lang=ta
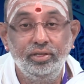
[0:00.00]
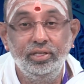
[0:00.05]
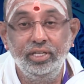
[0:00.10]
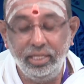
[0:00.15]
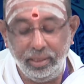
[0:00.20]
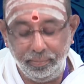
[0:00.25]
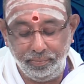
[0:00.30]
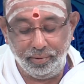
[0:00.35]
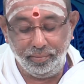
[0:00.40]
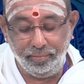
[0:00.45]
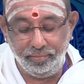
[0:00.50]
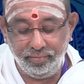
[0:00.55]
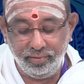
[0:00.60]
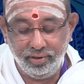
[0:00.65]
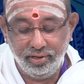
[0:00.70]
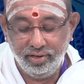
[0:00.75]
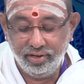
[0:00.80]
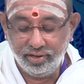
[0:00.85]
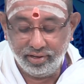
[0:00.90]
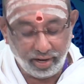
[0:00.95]
தீபம்
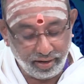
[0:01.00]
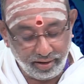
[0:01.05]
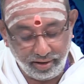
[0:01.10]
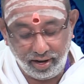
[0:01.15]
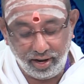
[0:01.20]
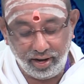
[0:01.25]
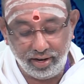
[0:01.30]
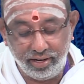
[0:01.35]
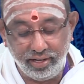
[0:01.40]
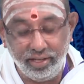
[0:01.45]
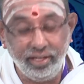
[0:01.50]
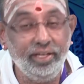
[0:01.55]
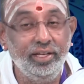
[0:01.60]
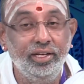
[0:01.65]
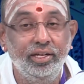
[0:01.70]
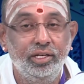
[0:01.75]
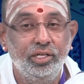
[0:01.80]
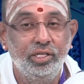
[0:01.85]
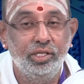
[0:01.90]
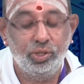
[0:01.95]
கண்ணாடி
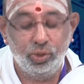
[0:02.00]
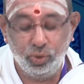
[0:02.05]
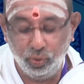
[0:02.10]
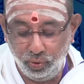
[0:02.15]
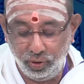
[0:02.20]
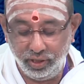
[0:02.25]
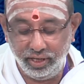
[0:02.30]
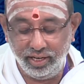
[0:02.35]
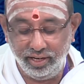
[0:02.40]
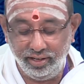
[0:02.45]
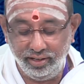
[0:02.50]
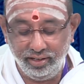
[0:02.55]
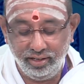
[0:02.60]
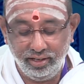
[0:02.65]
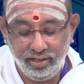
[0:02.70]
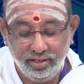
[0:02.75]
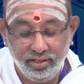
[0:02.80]
சூரியன்